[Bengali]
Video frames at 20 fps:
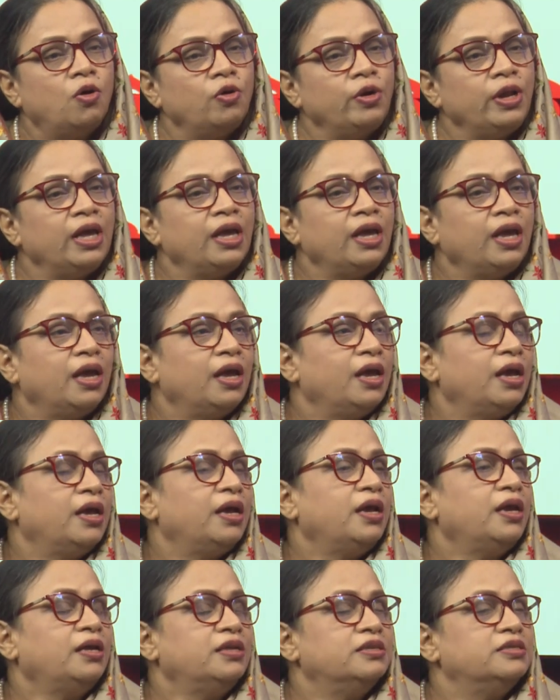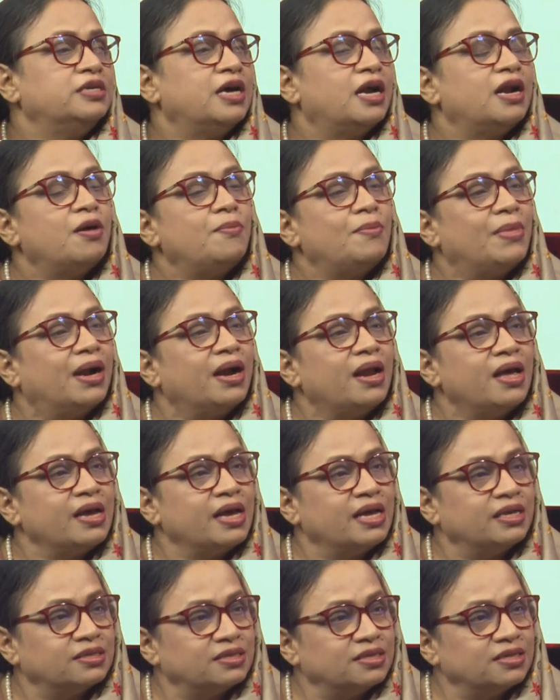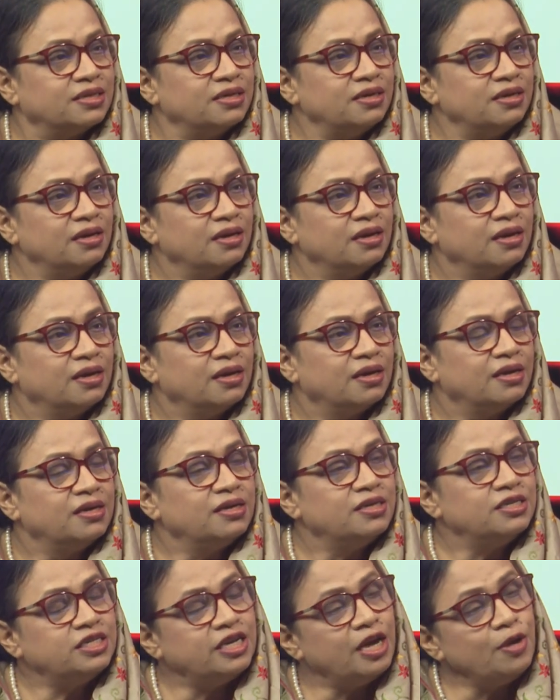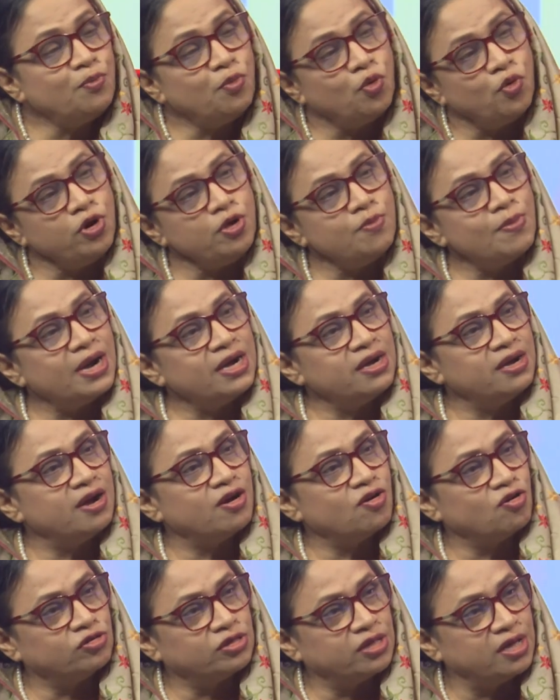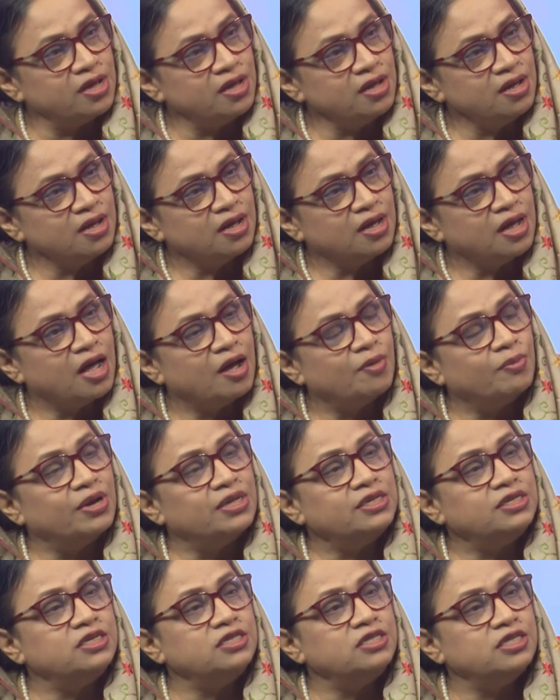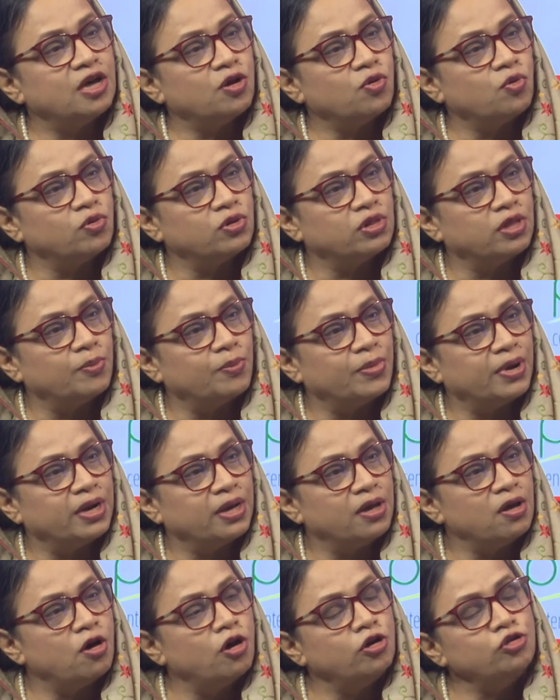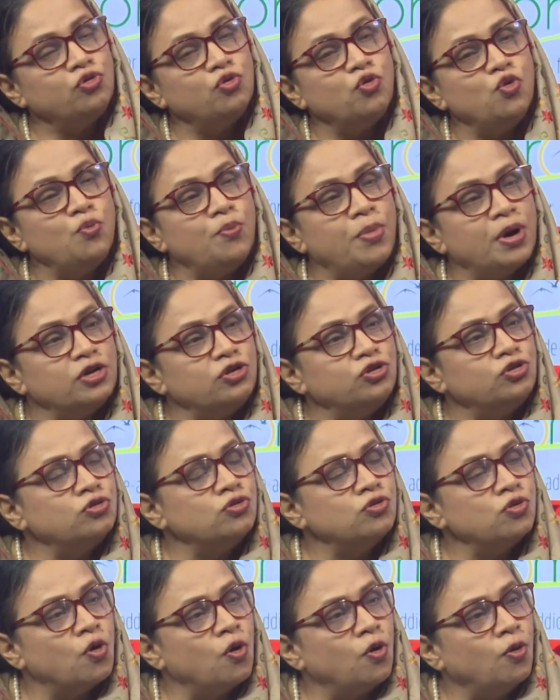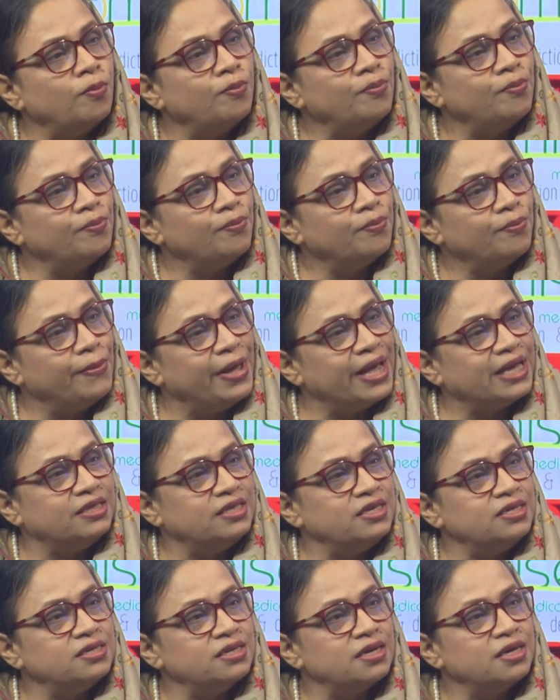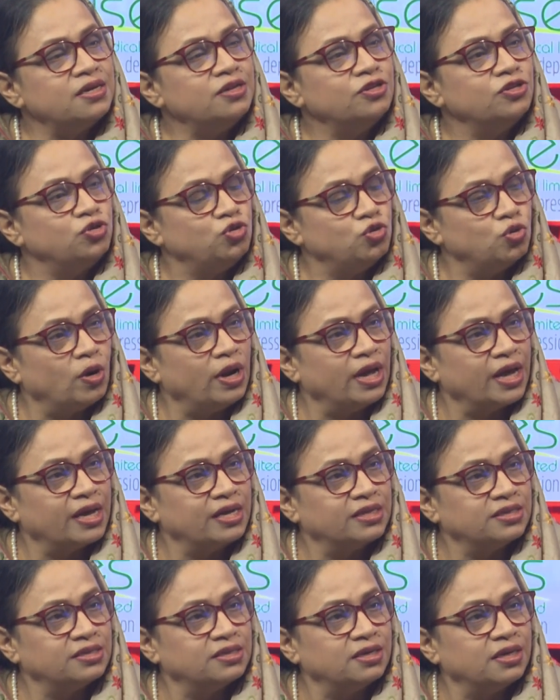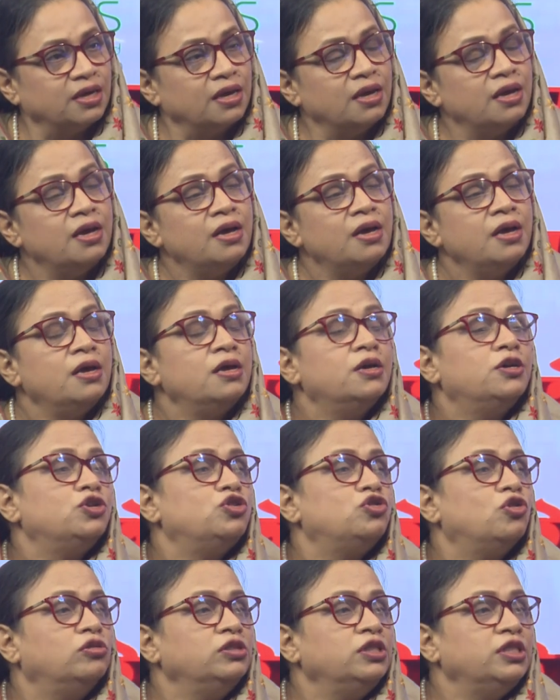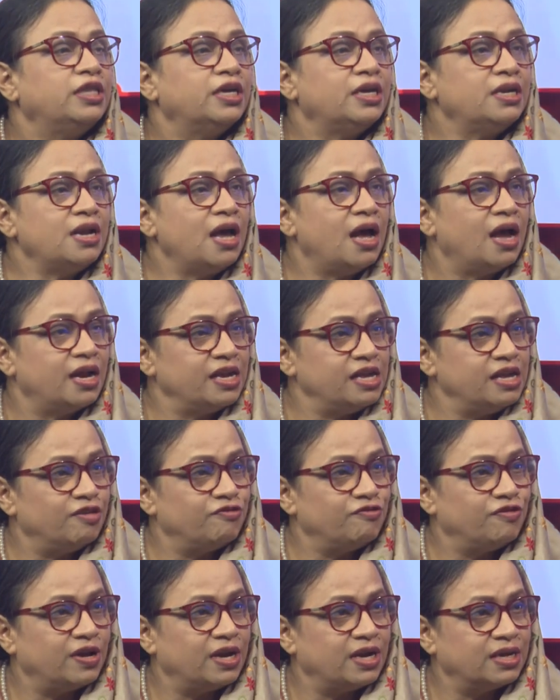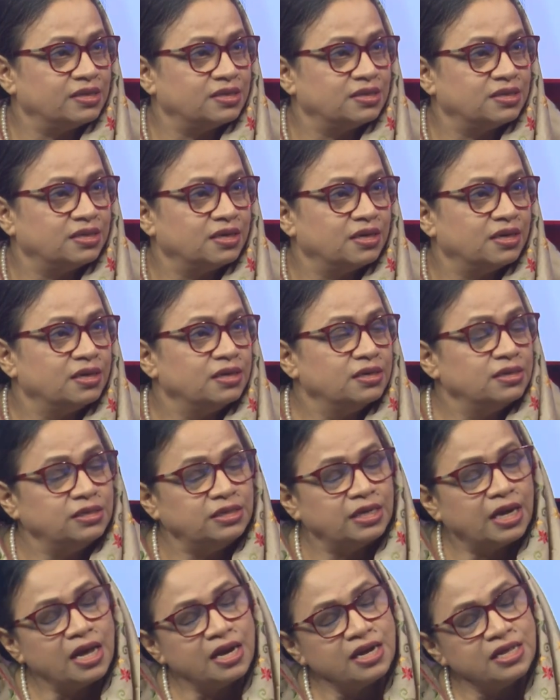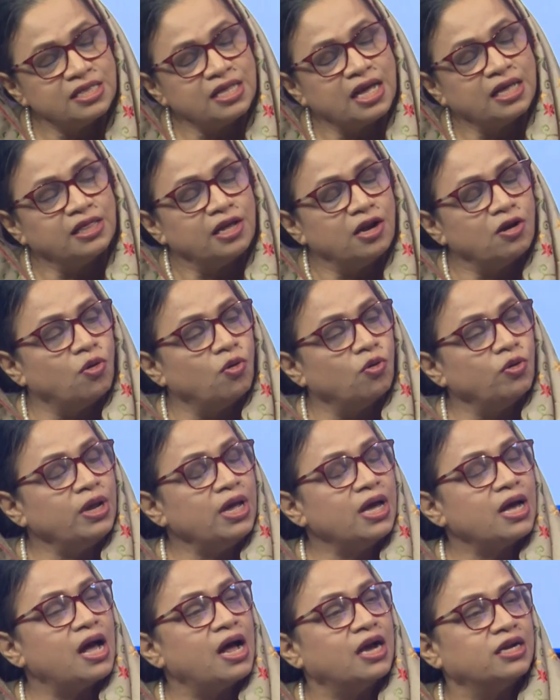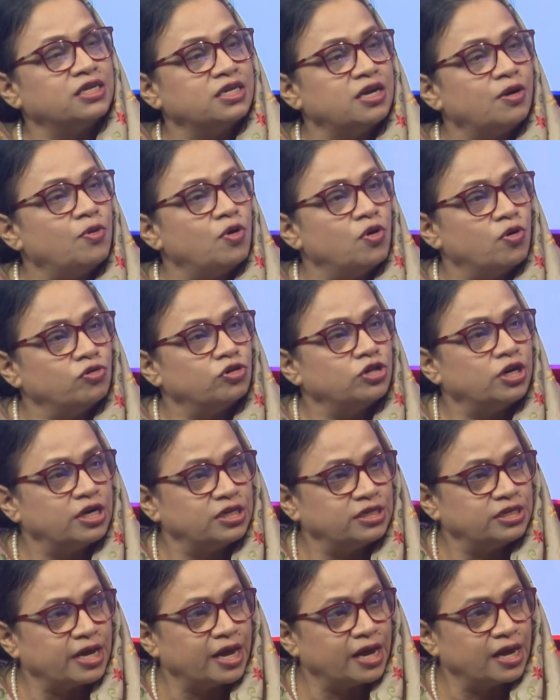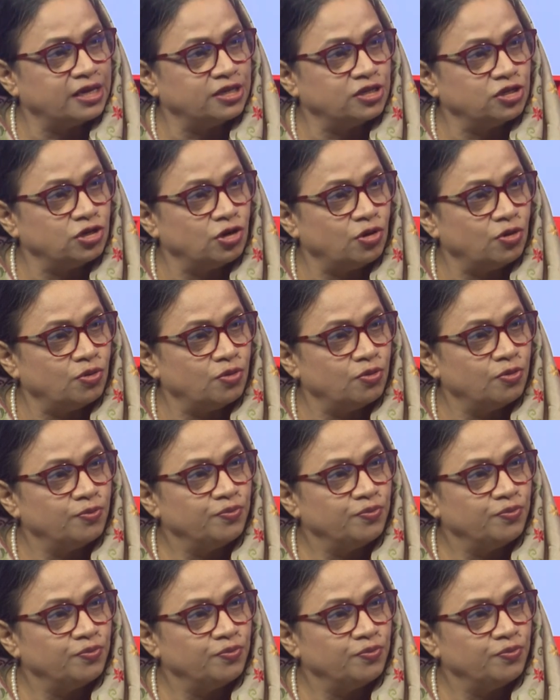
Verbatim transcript: অনেকে যারা মারা গেছেন সেই পরিবারটার কথা আমরা চিন্তা করতে পারি হয়তো উপার্জনক্ষম ব্যক্তিটা চলে গেছে সন্তান হারিয়ে ফেলেছে যেখানে আচ্ছা। তাদের অনেক আশা ভরসার জায়গা ছিল